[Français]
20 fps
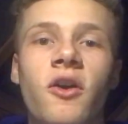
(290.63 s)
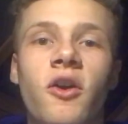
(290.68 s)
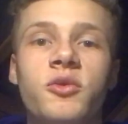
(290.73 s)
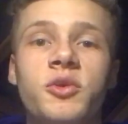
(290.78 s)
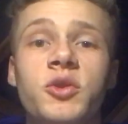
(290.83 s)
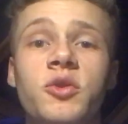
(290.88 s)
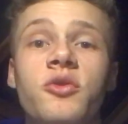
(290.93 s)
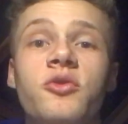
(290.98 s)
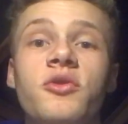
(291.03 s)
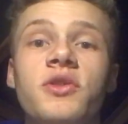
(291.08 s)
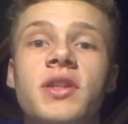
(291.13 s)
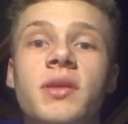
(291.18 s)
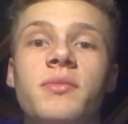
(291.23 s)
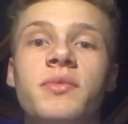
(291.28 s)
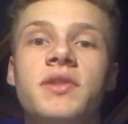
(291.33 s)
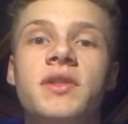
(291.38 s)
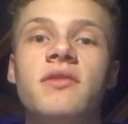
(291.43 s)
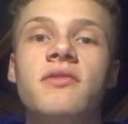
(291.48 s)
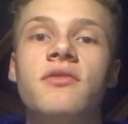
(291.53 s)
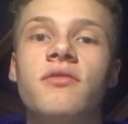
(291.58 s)
Ensuite, le
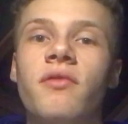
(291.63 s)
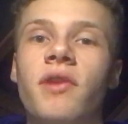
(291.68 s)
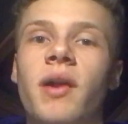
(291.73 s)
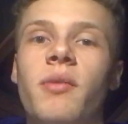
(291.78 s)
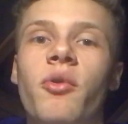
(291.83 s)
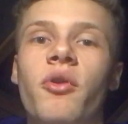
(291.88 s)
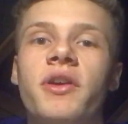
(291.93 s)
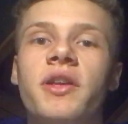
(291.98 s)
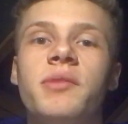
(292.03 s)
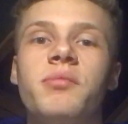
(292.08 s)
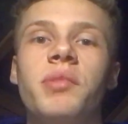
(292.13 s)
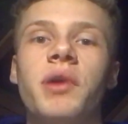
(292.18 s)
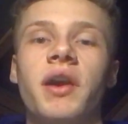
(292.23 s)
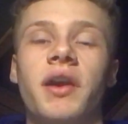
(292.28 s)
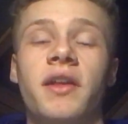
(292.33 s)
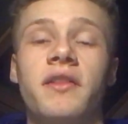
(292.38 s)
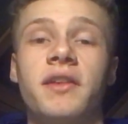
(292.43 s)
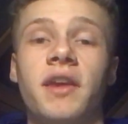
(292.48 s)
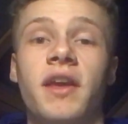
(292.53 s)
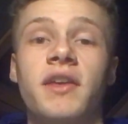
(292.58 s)
deuxième site, vraiment
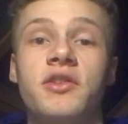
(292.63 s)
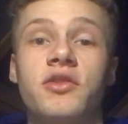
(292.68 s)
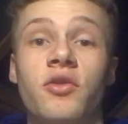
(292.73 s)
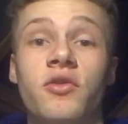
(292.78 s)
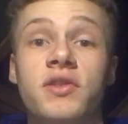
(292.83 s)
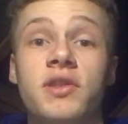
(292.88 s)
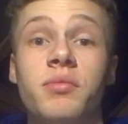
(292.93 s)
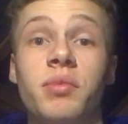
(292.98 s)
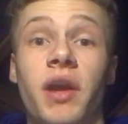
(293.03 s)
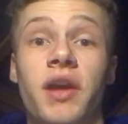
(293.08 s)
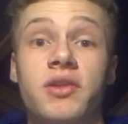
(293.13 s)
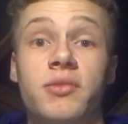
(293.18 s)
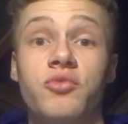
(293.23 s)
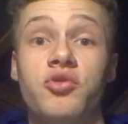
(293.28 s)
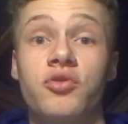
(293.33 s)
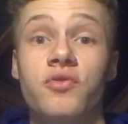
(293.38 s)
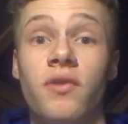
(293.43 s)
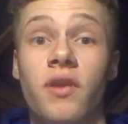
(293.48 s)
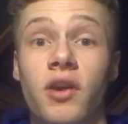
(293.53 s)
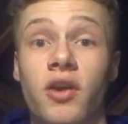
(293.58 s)
hyper intéressant, si par
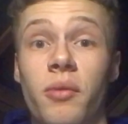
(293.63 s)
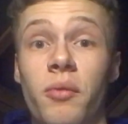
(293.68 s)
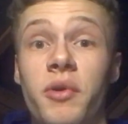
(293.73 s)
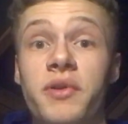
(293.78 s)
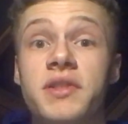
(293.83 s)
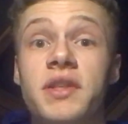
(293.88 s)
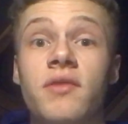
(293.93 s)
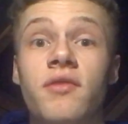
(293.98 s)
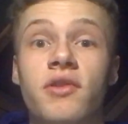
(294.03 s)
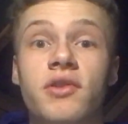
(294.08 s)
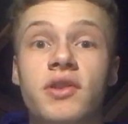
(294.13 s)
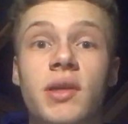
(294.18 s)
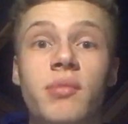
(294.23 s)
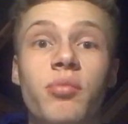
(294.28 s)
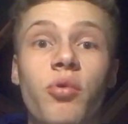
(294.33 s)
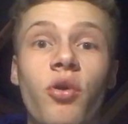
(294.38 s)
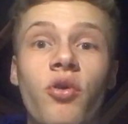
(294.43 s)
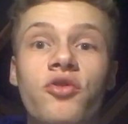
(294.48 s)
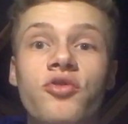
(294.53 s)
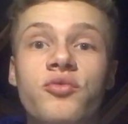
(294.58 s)
exemple tu vas commencer à vendre des
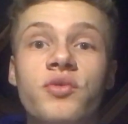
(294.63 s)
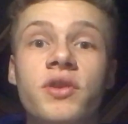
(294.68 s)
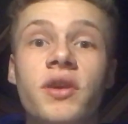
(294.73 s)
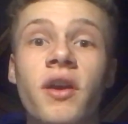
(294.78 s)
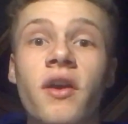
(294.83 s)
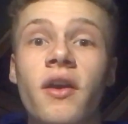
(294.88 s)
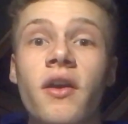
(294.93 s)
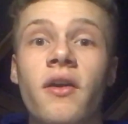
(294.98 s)
produits